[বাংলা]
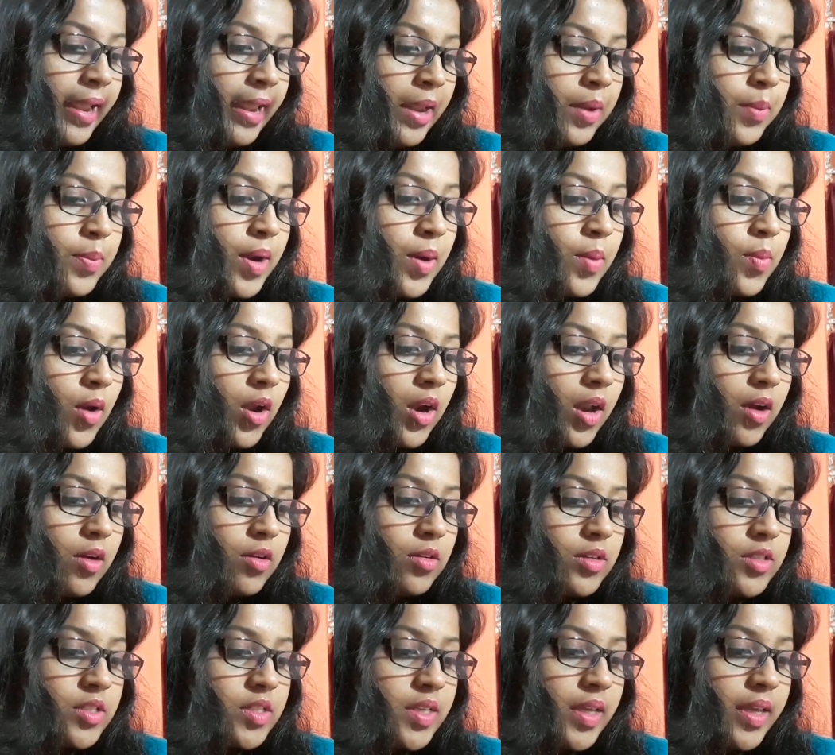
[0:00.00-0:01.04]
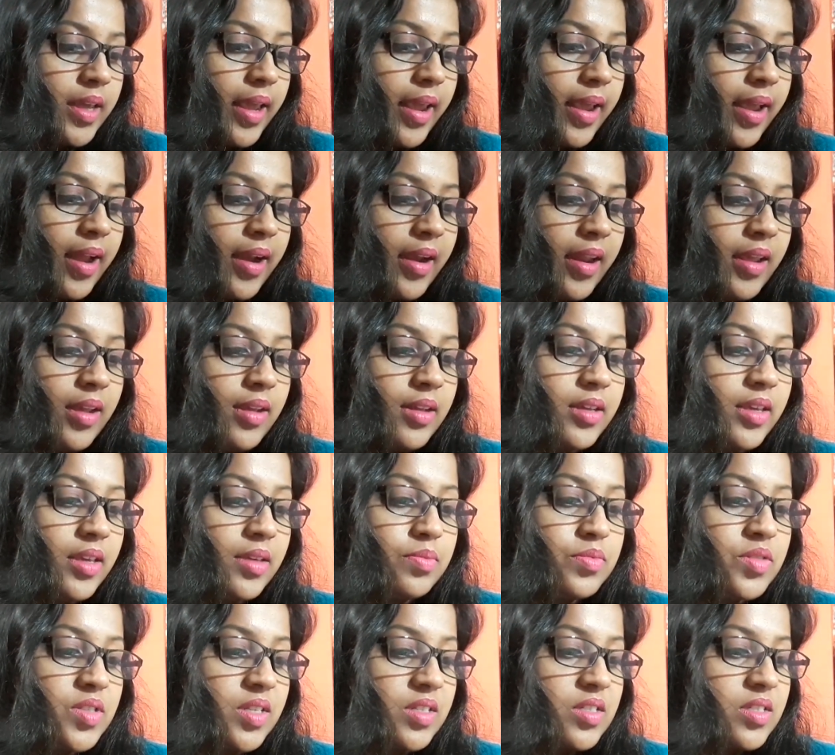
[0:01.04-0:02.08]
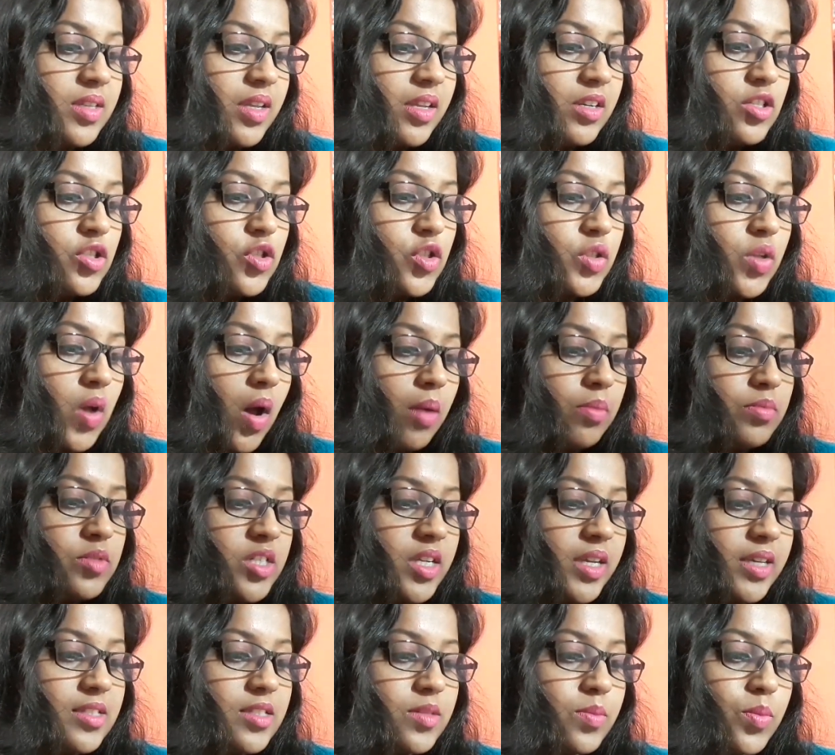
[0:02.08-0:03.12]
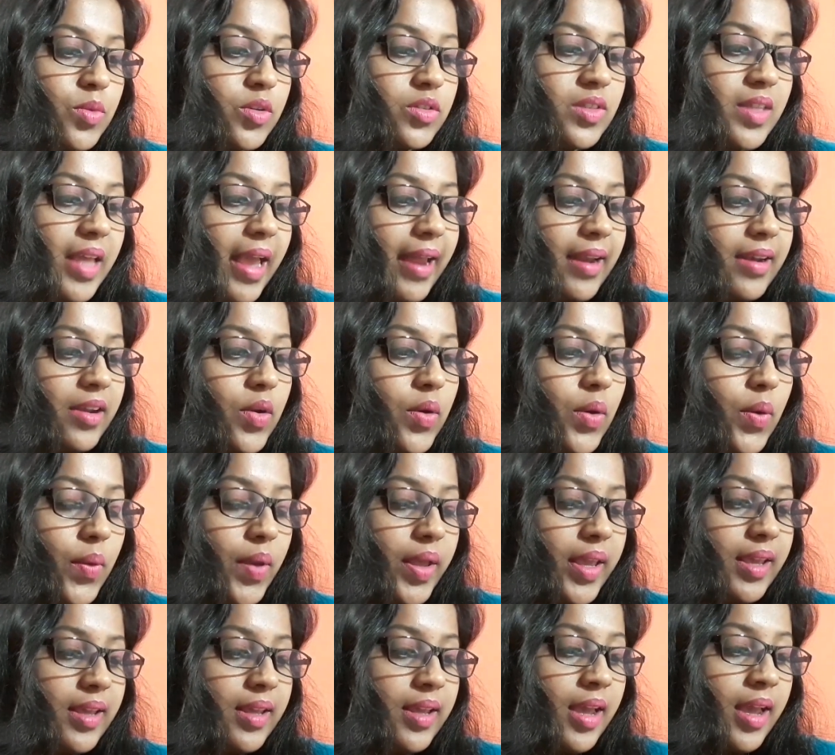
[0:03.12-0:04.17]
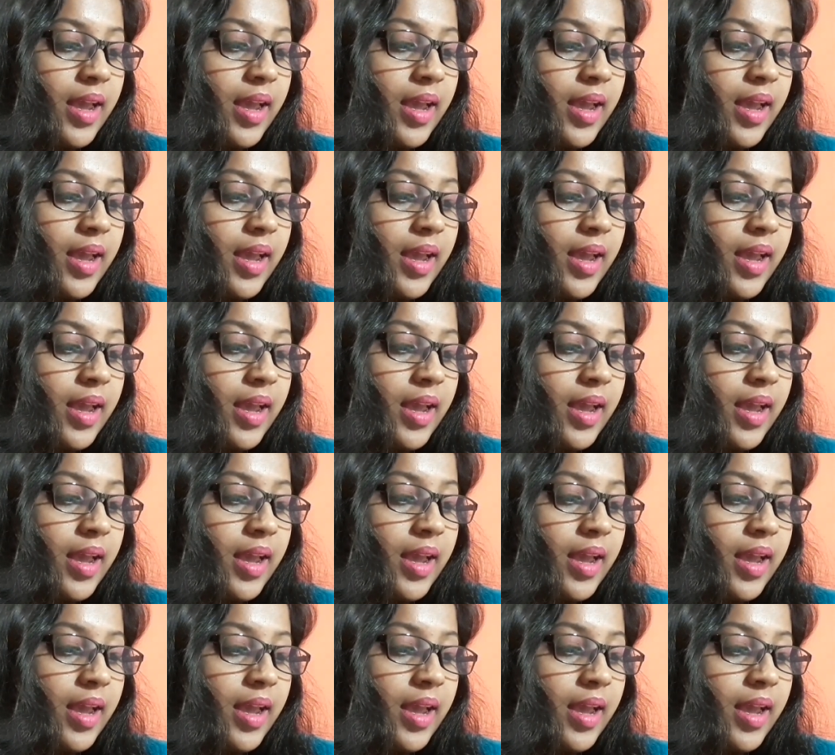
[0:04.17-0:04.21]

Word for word: এবার বলা হয়েছে এখানে কিপস স্কিন সফট স্মুথ অ্যান্ড গ্লোয়িং